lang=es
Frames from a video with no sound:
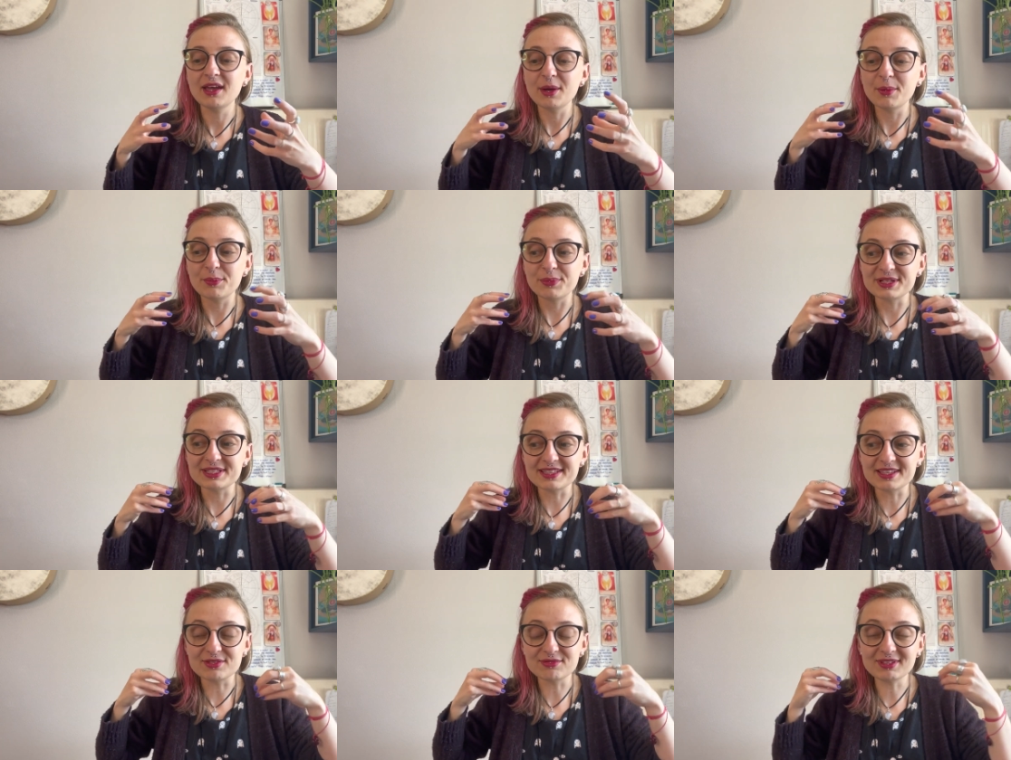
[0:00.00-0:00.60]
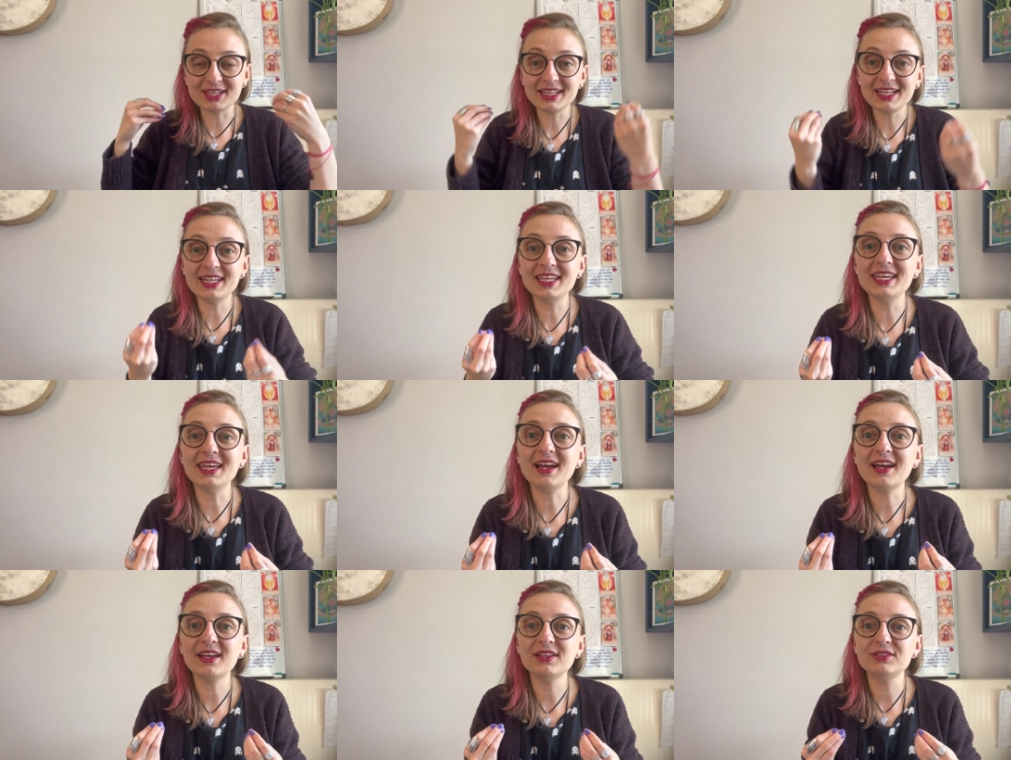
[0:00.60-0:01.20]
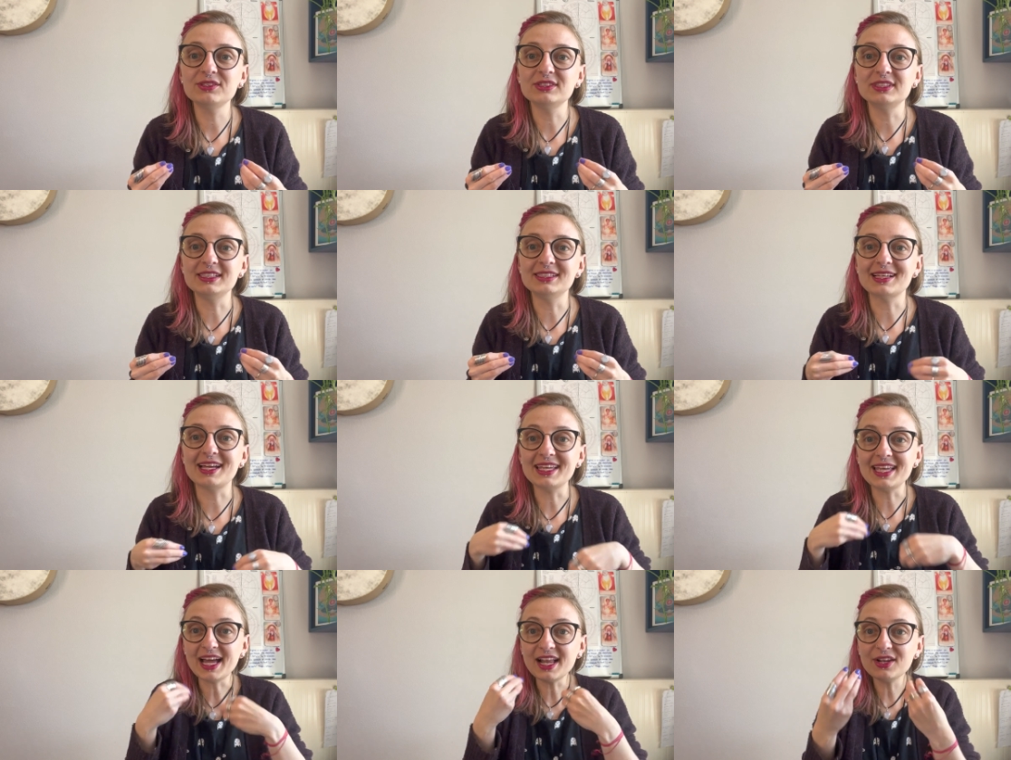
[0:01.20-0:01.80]
pues es una energía que nos dice
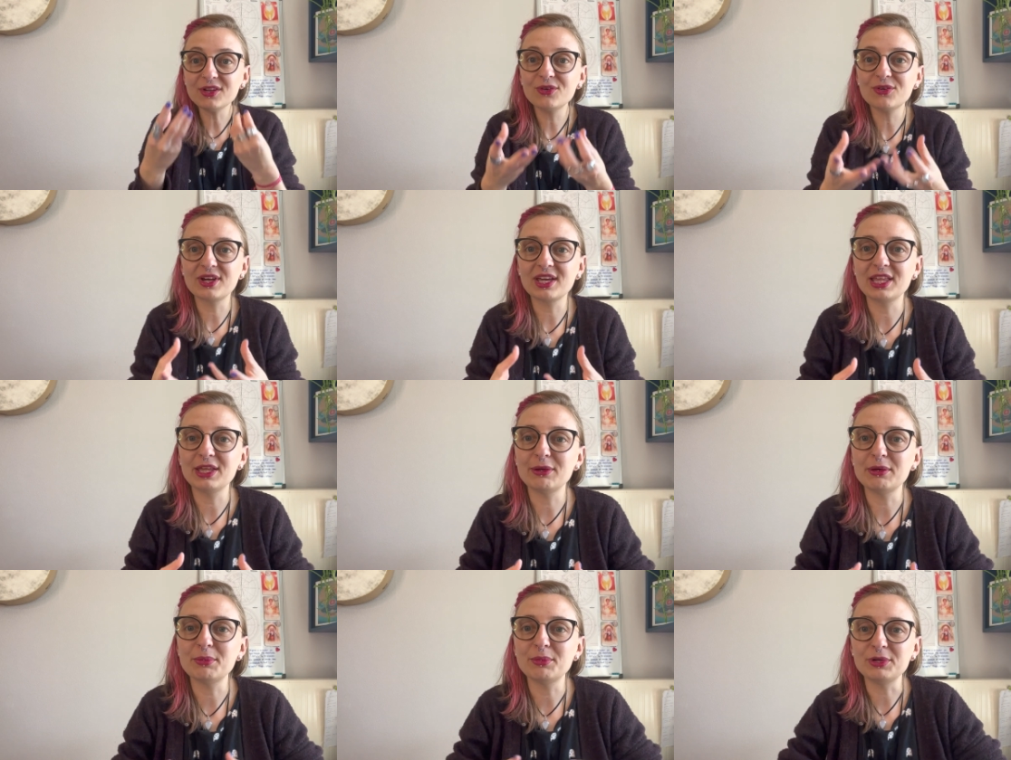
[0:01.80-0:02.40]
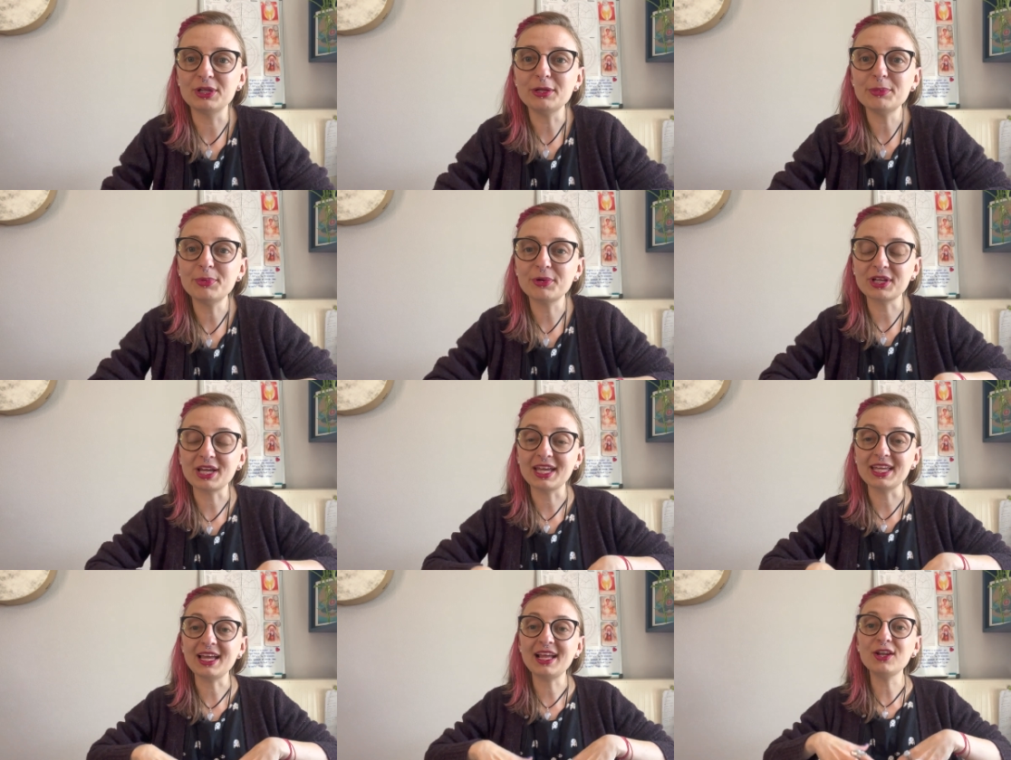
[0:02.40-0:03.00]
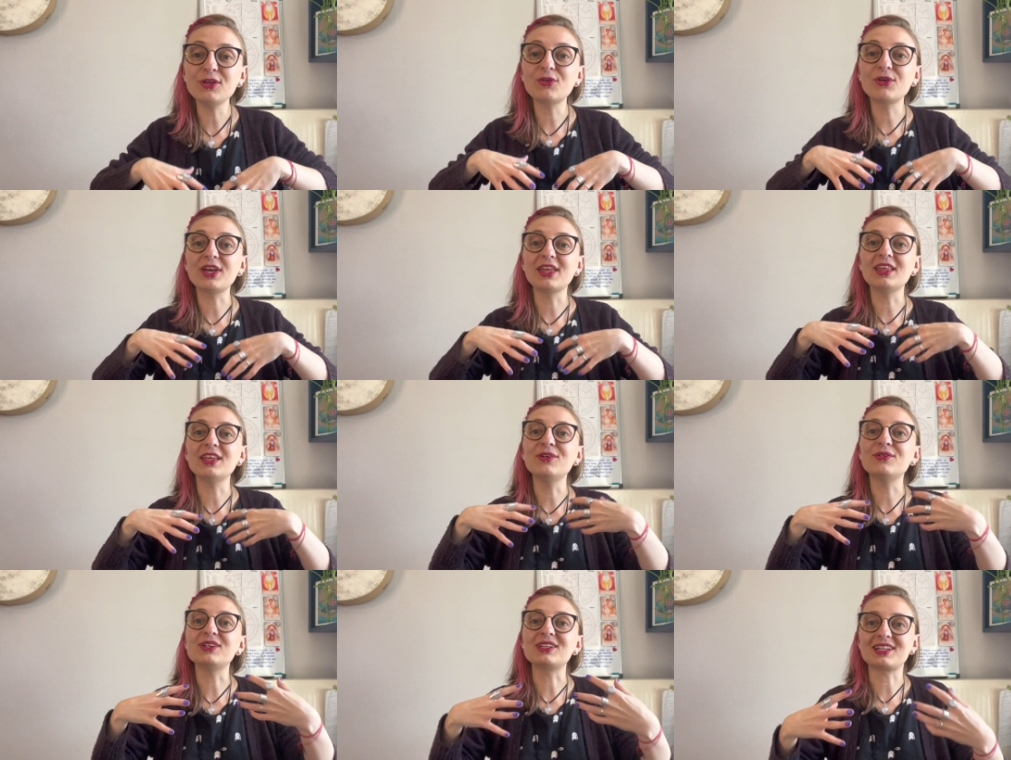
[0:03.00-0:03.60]
hay algo que debe morir porque hay algo que
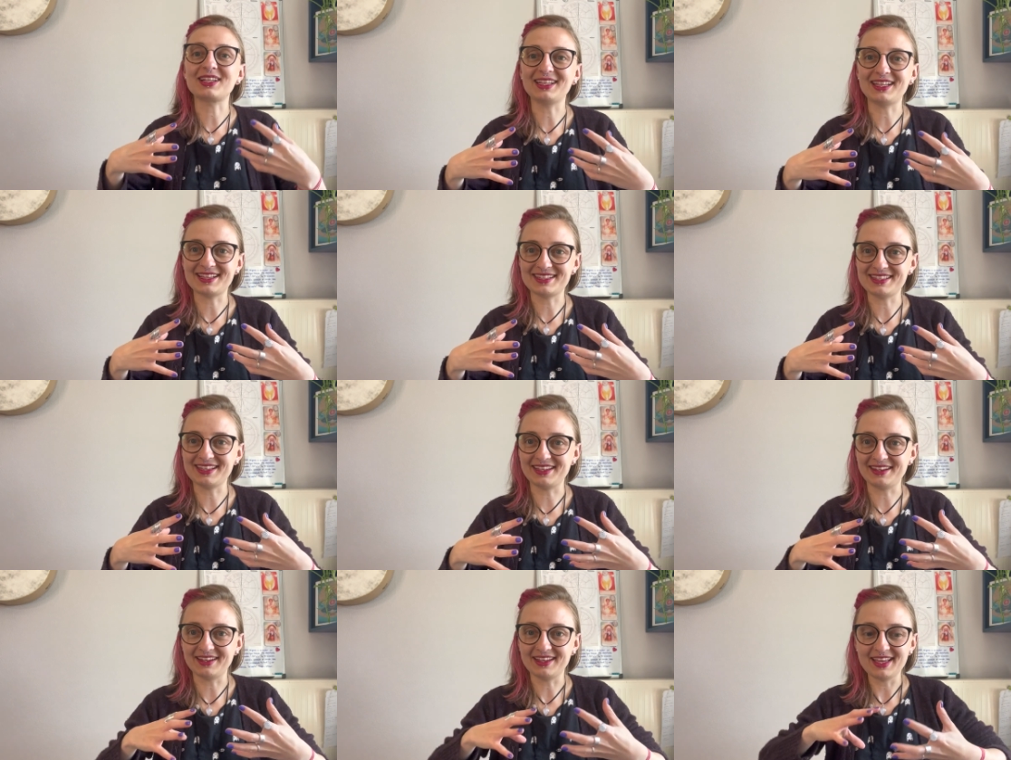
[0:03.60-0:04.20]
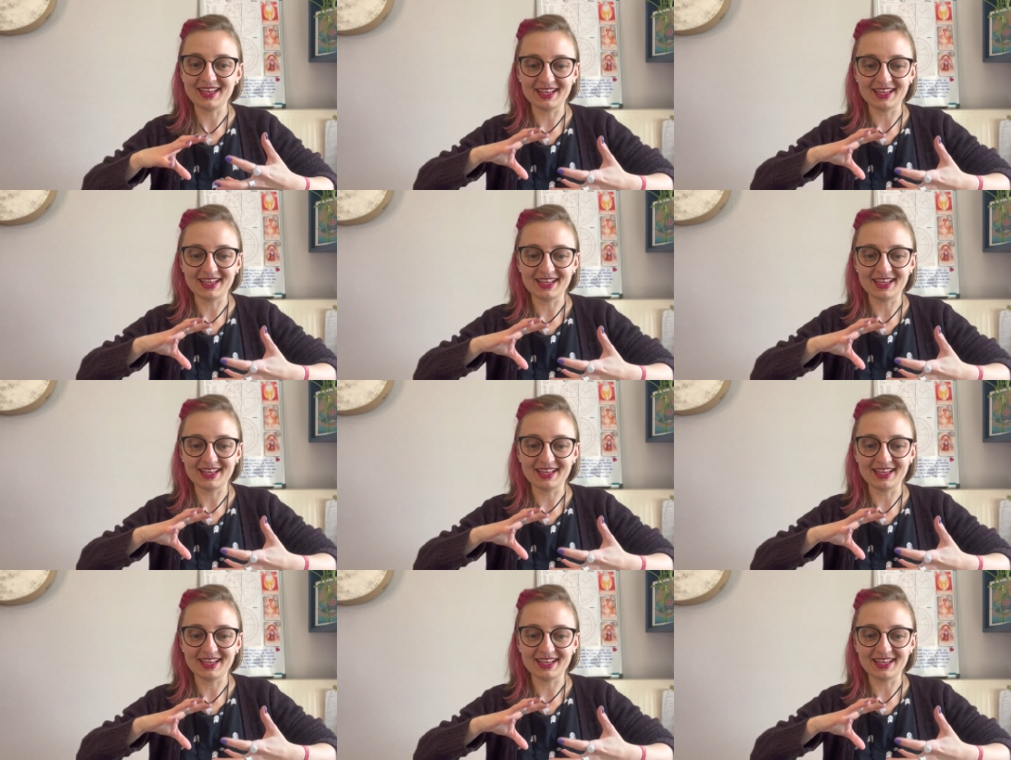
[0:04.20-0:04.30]
debe renacer,